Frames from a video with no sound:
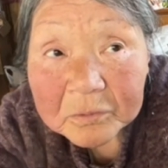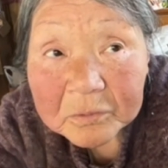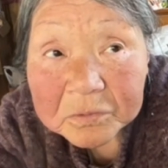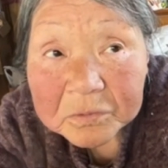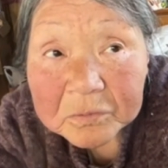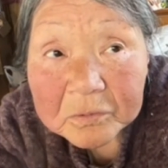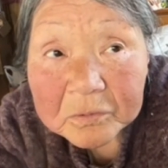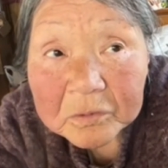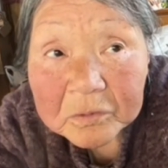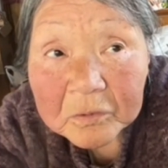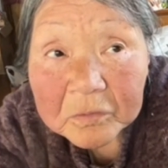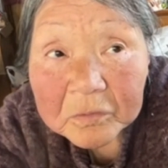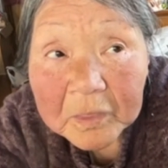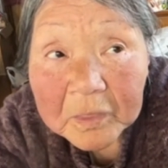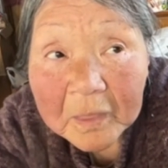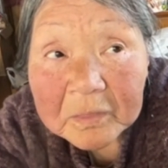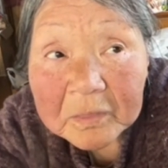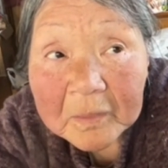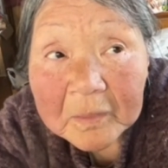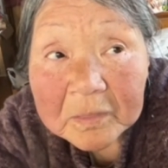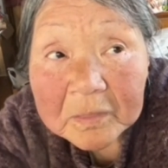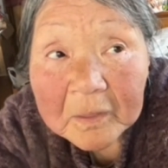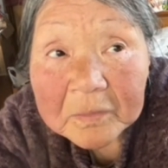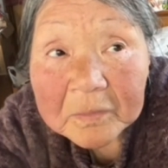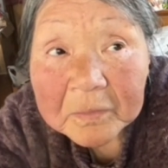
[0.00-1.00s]
普通の
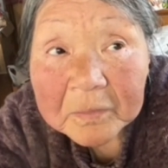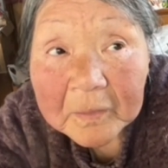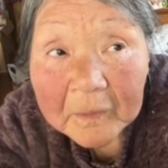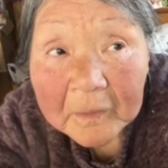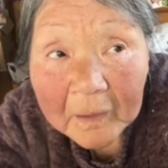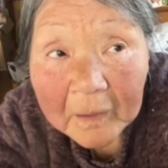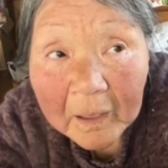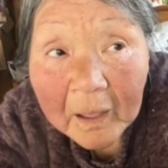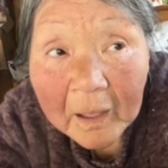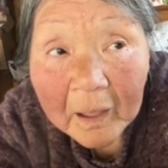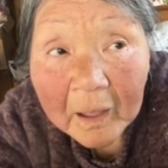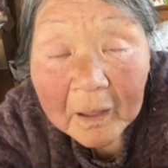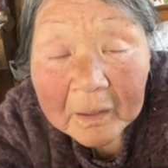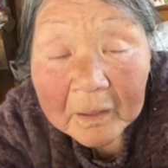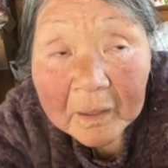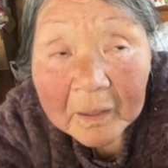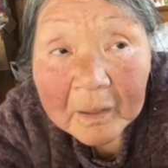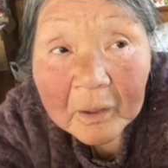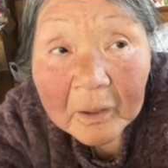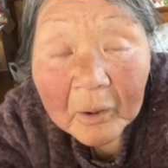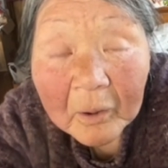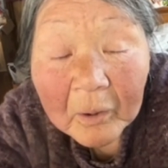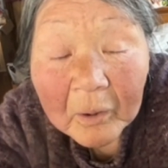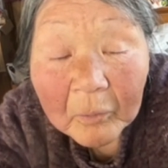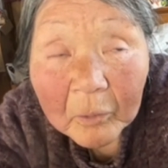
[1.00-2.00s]
旦那だったら、
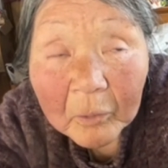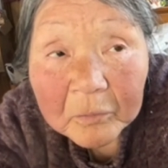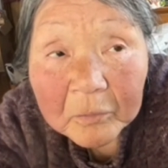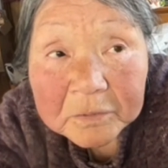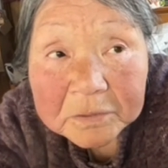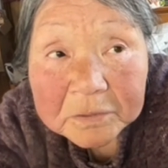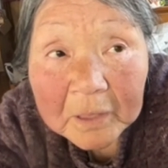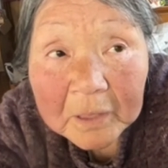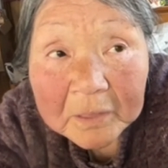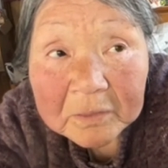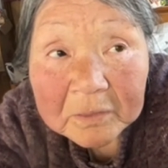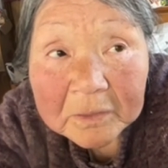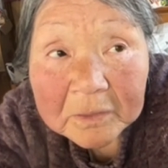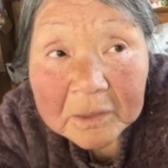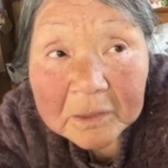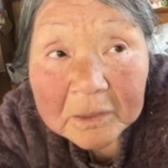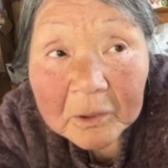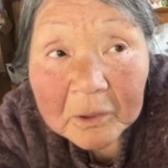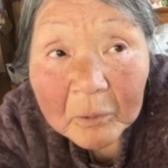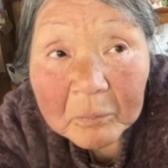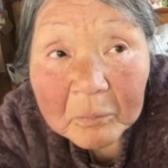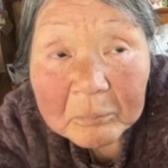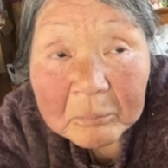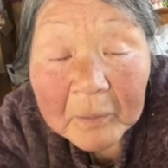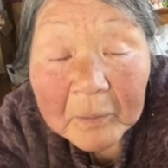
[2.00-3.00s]
奥さん
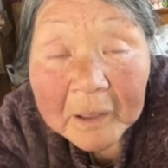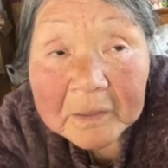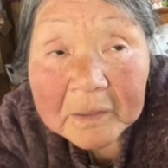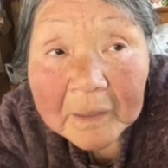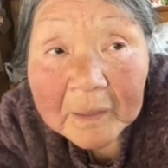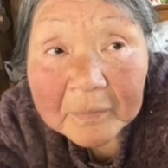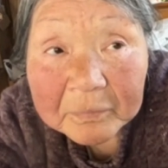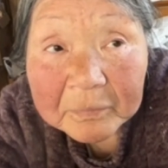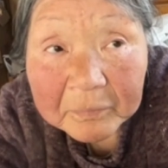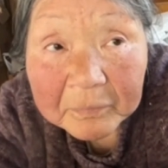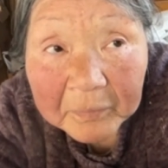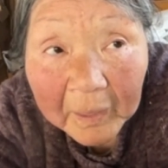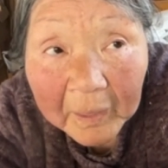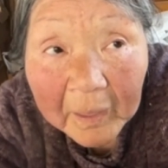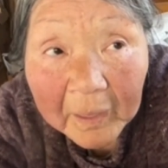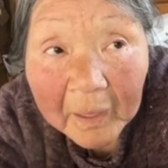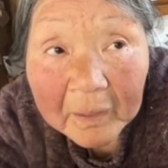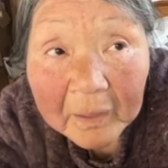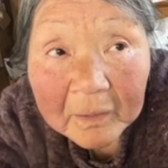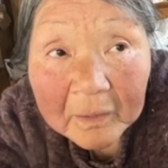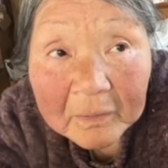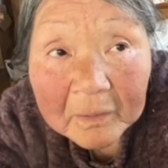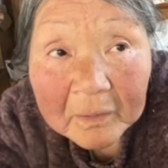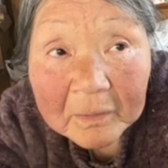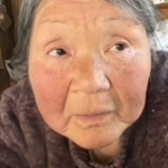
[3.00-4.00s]
に4万やっ
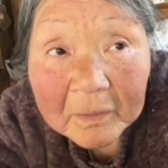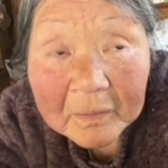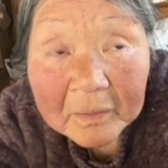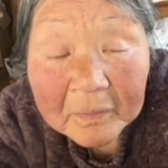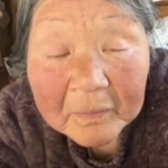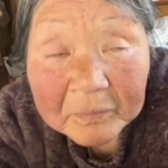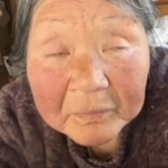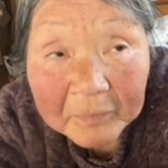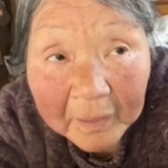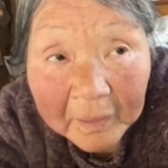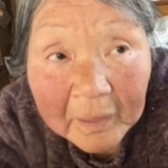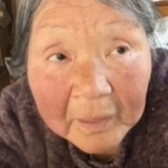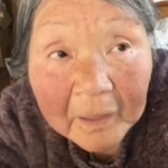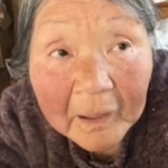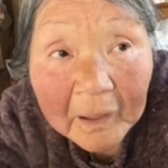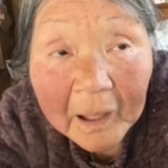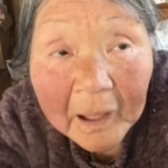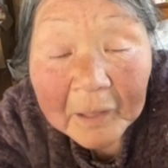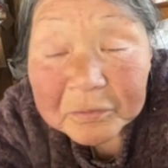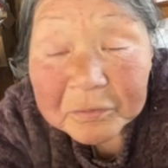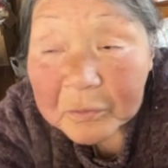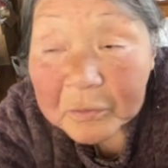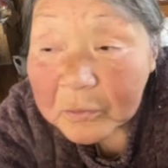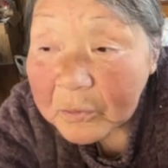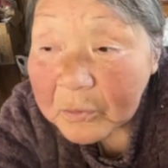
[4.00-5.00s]
て、ね、
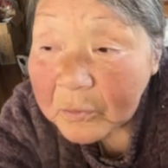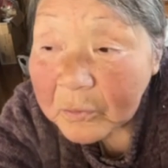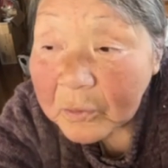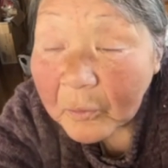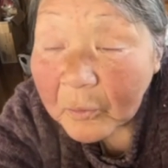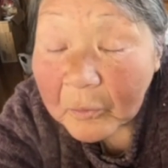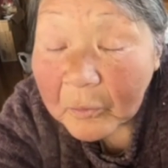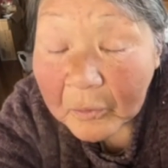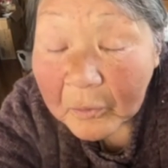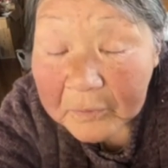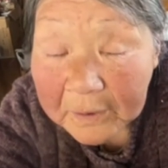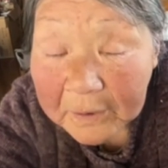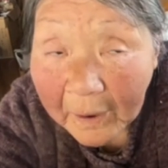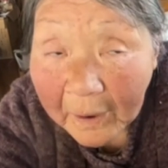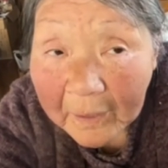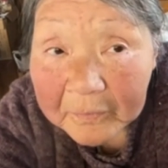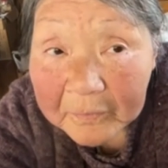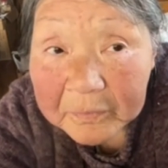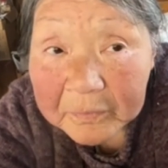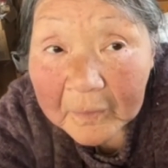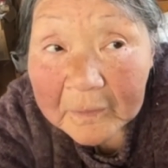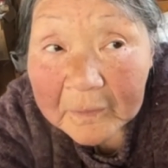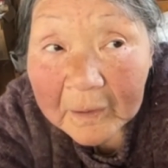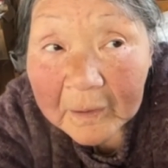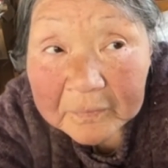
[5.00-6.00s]
後の残り
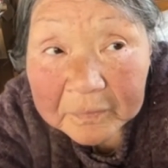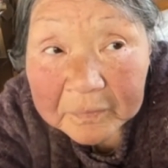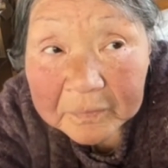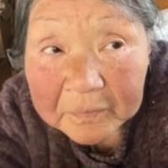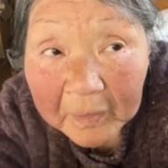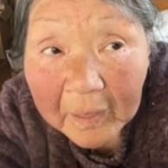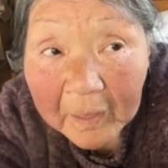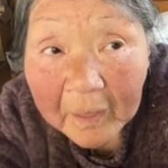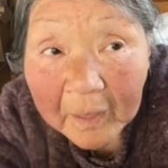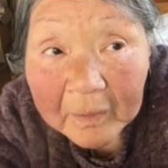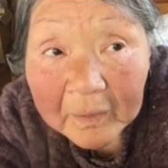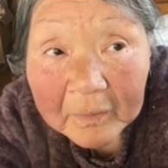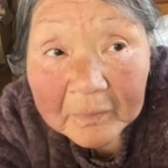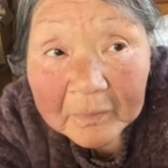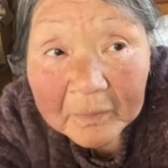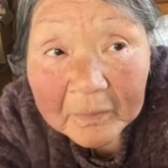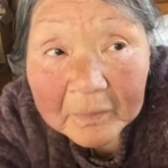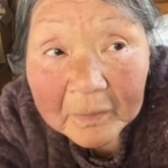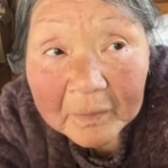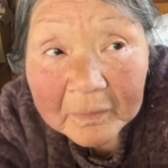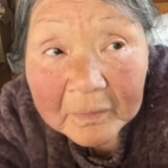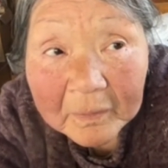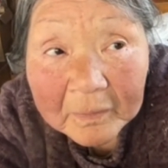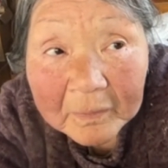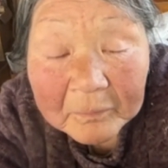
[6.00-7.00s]
働いて、
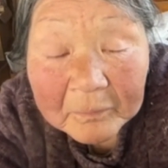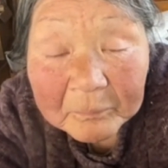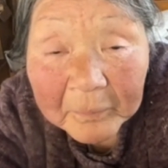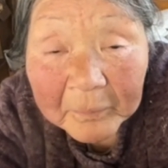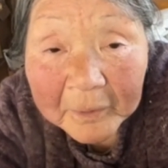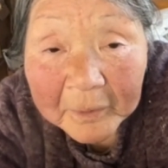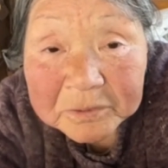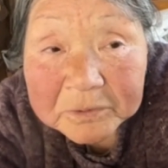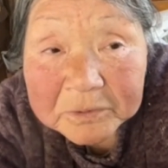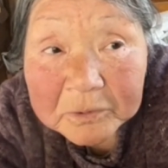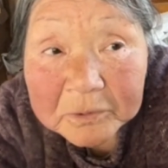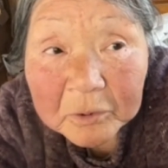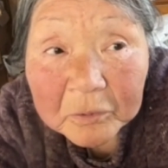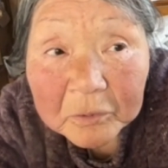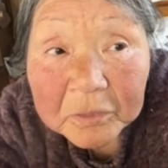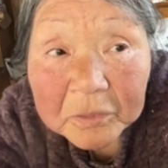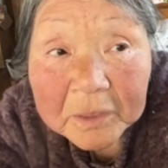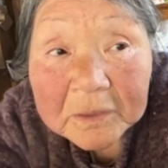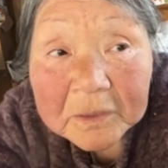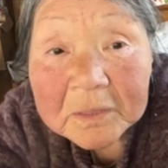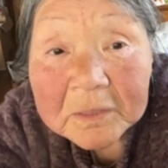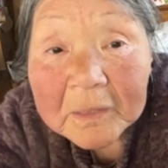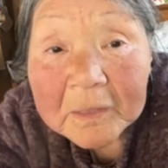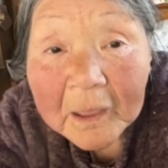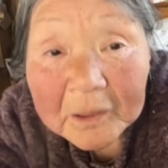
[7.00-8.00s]
パチンコ
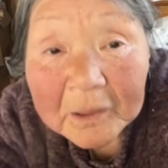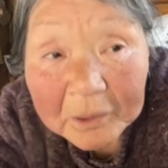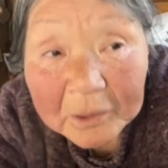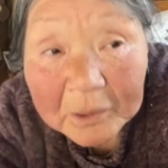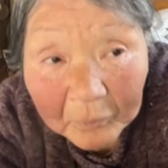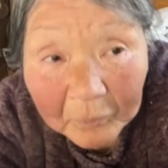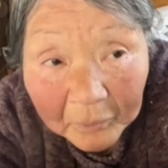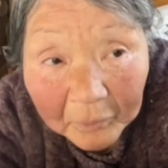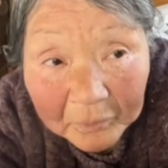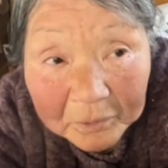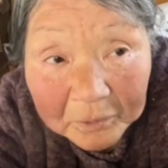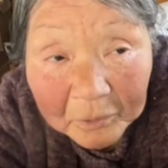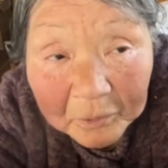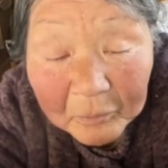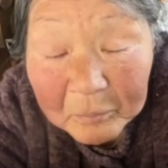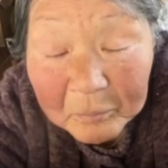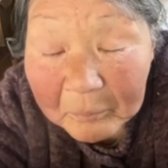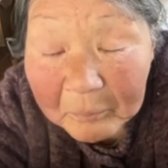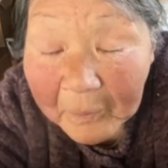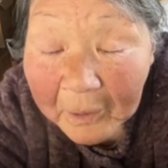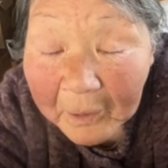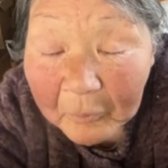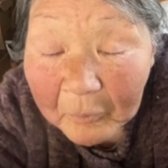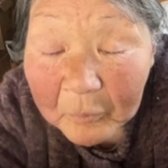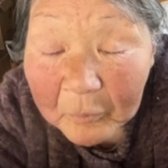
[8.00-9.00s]
できないよ。4
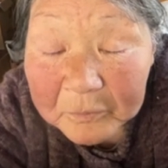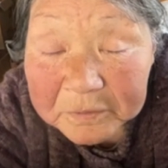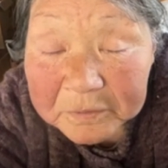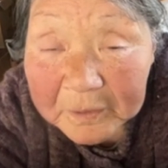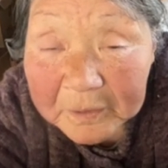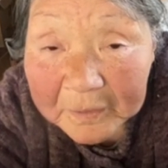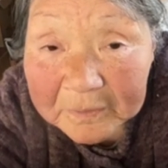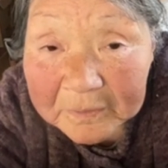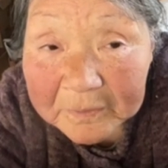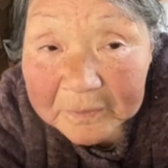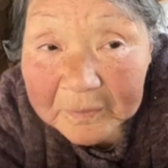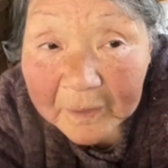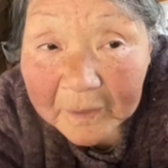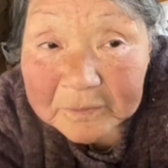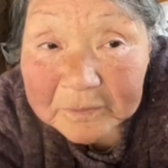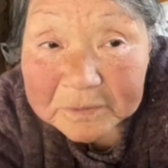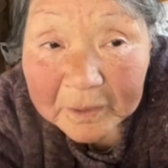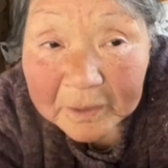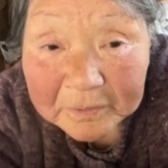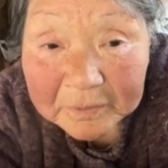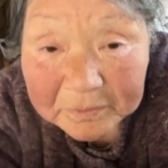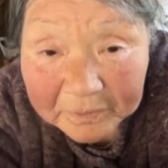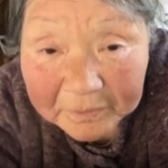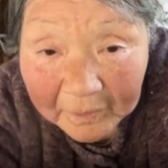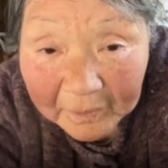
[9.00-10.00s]
万奥さんに出し
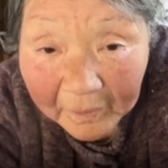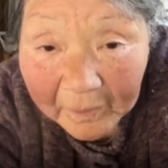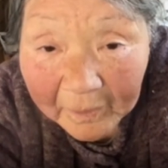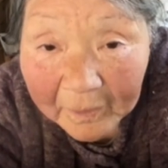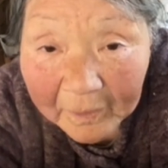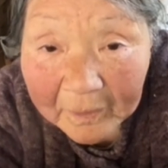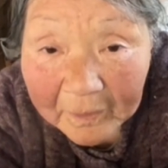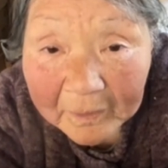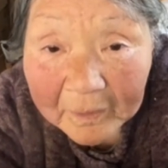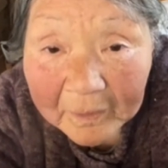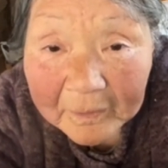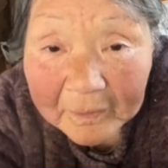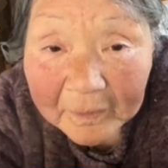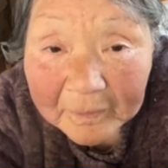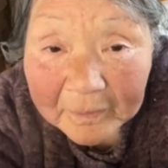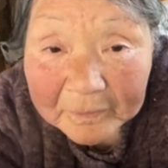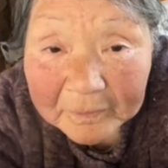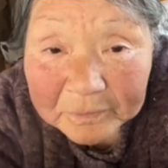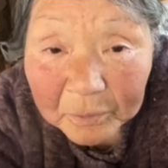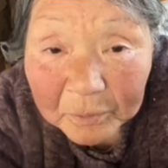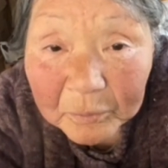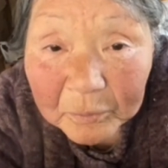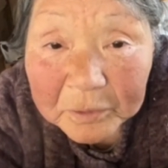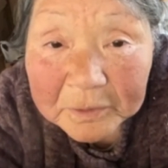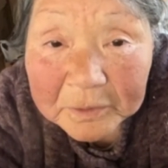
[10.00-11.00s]
たんじゃ。
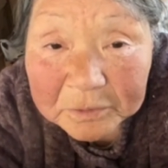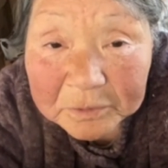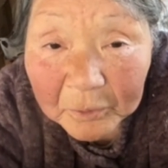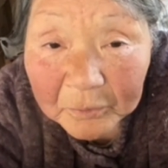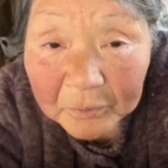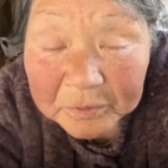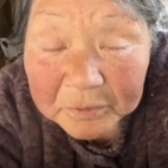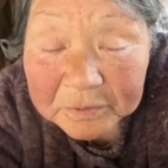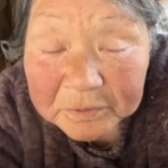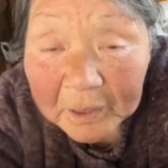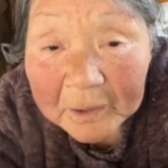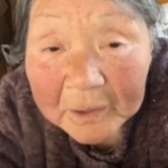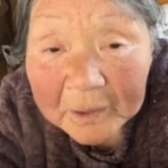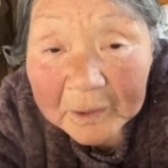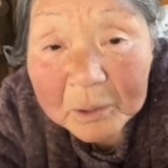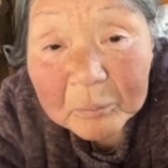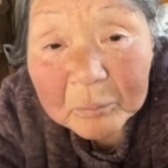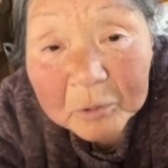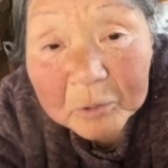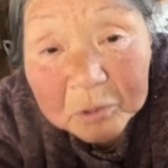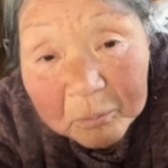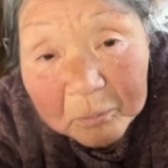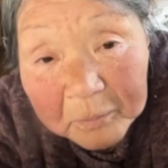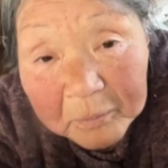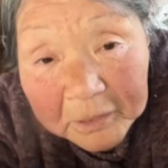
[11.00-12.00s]
そうでしょ酒
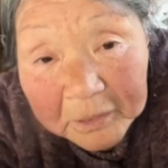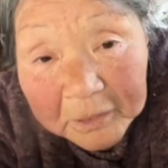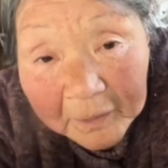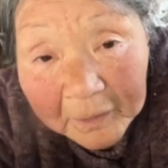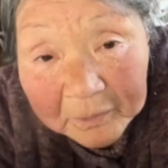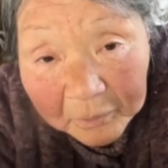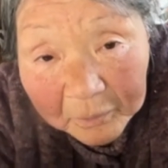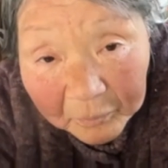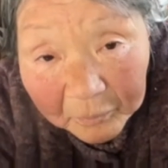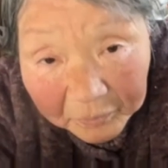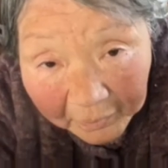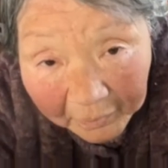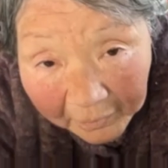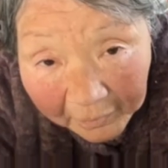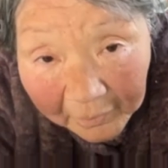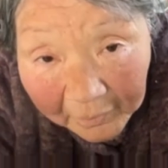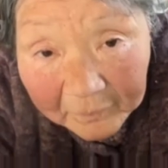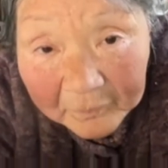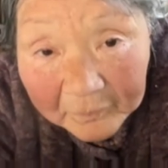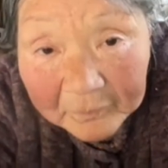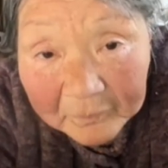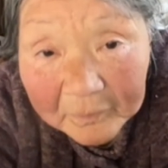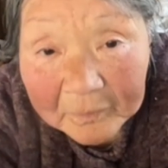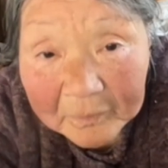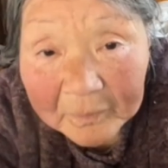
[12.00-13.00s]
も飲めないよ
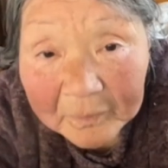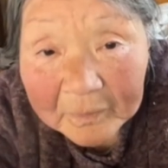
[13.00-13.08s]
ね。